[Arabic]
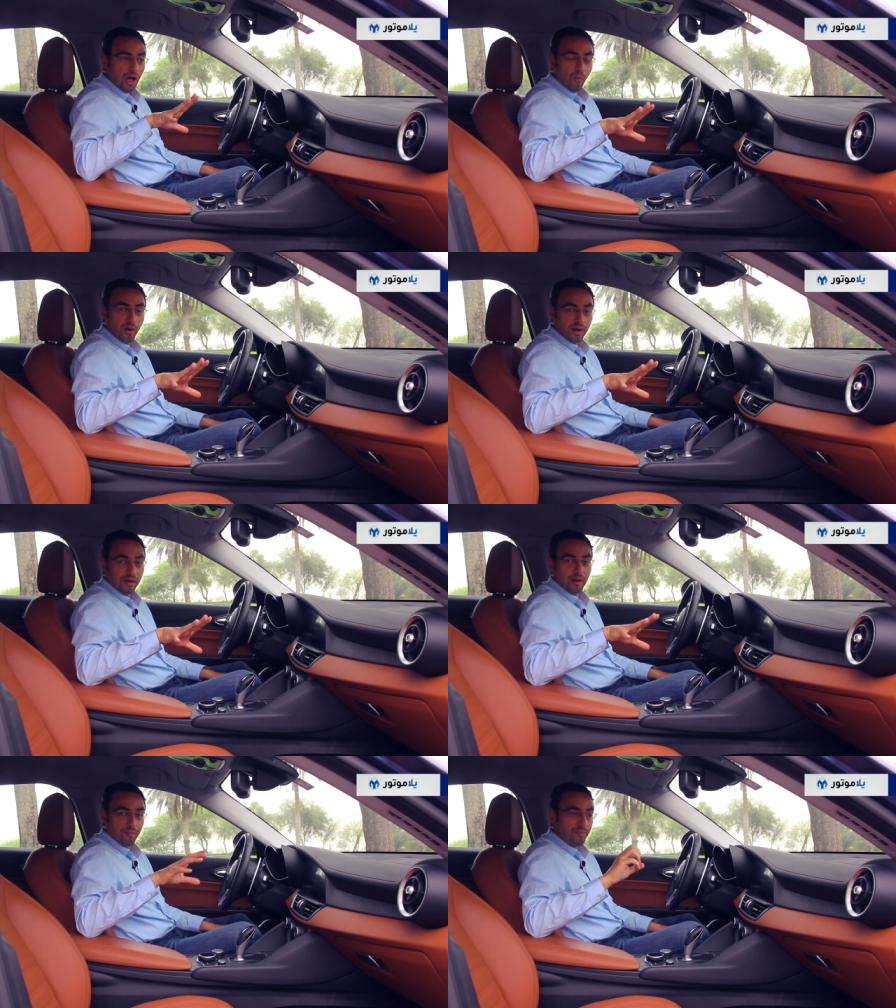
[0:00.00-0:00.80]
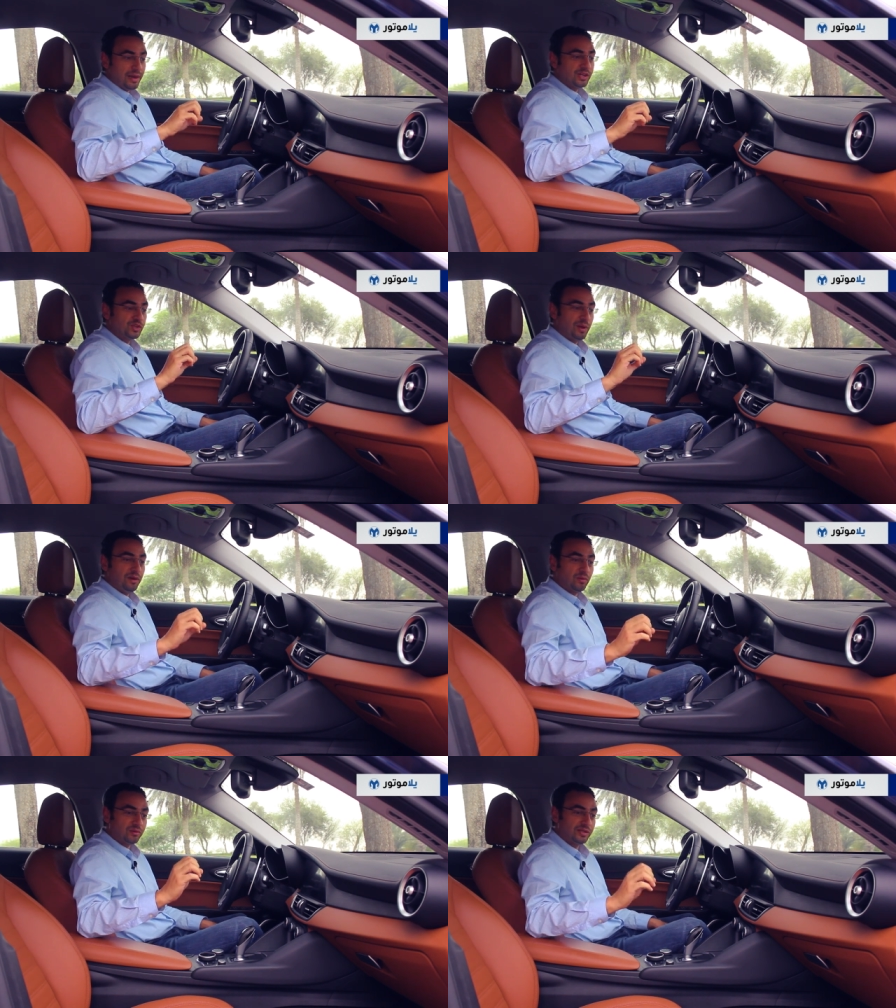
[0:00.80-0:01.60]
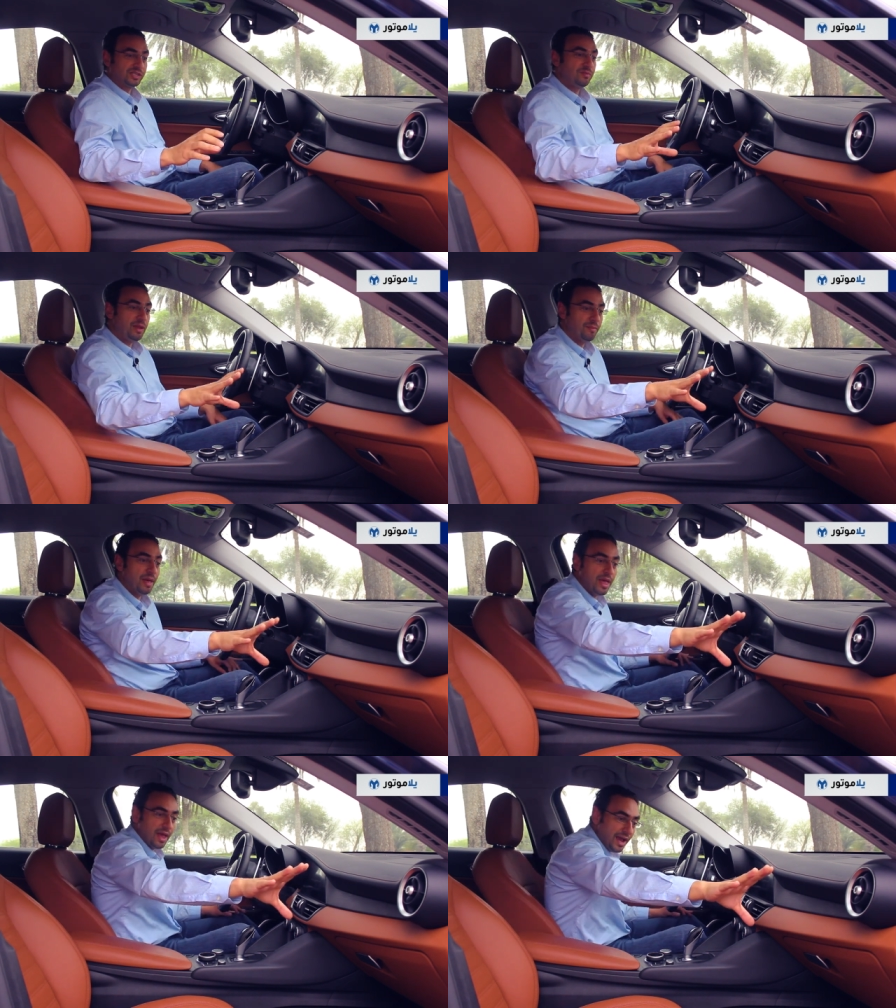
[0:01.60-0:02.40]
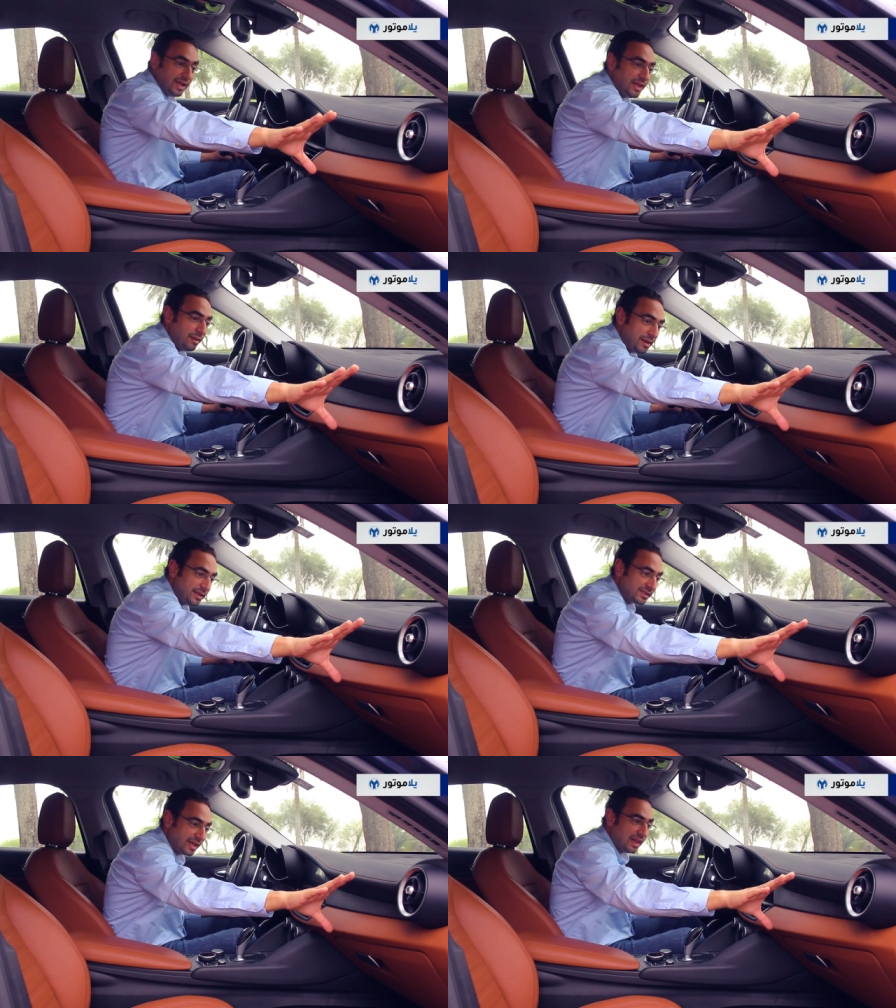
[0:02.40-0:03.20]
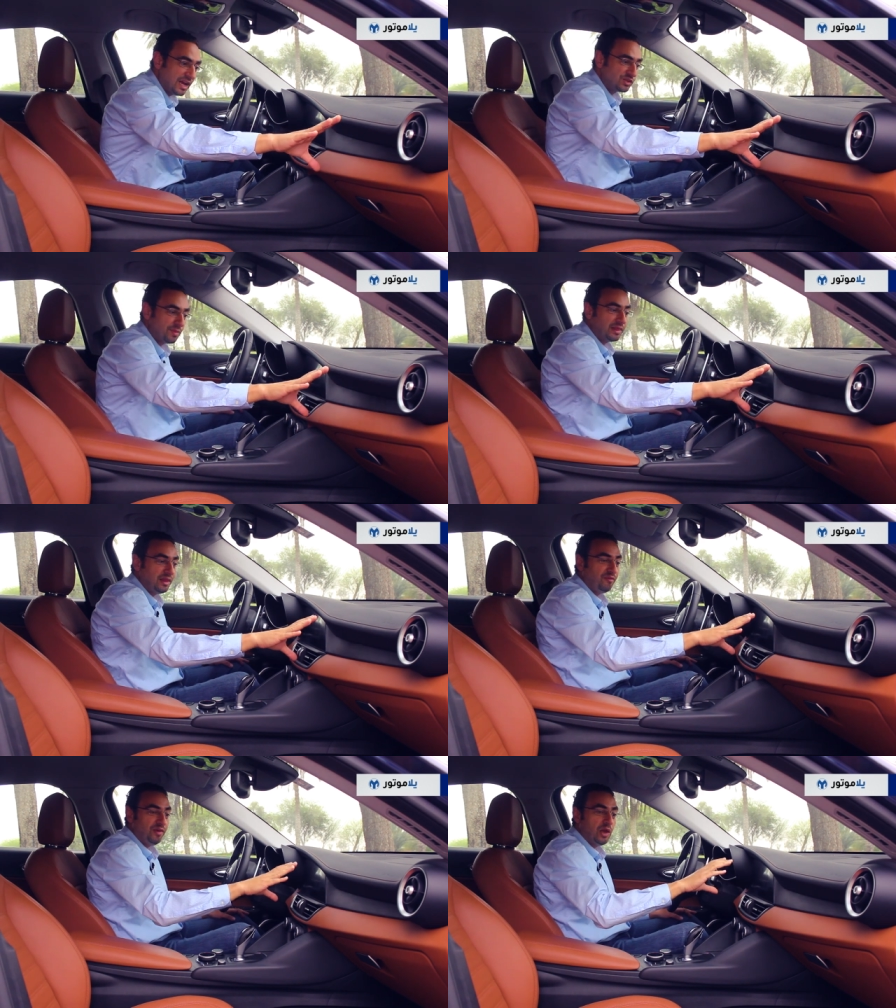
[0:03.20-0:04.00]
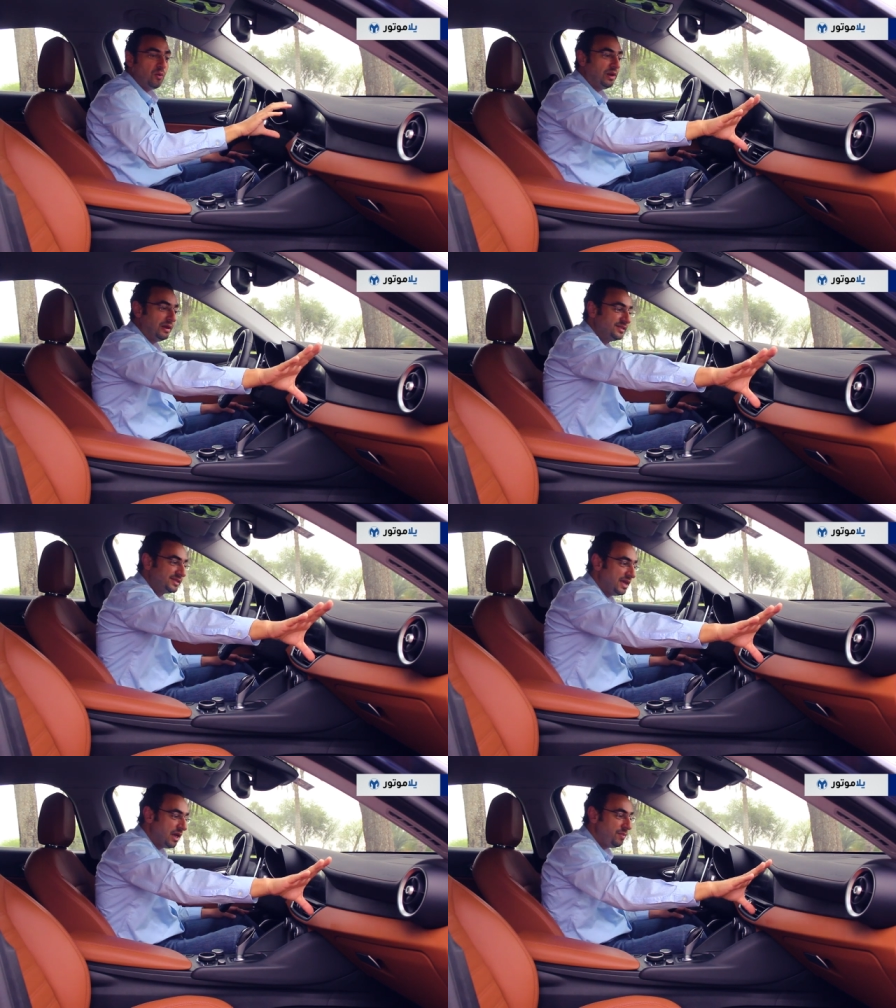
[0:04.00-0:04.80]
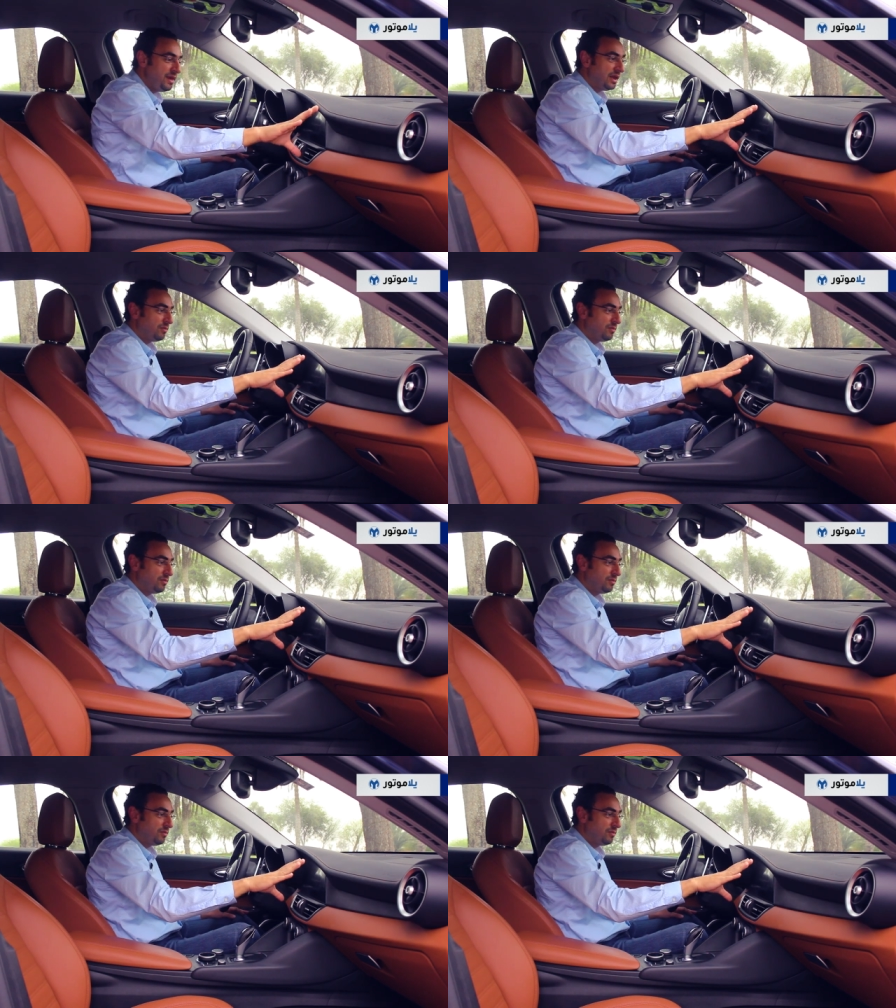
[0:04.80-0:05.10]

أولا نبلش بأنه التصميم إحدى الميزات اللي عجبتني فيه هو الانسيابية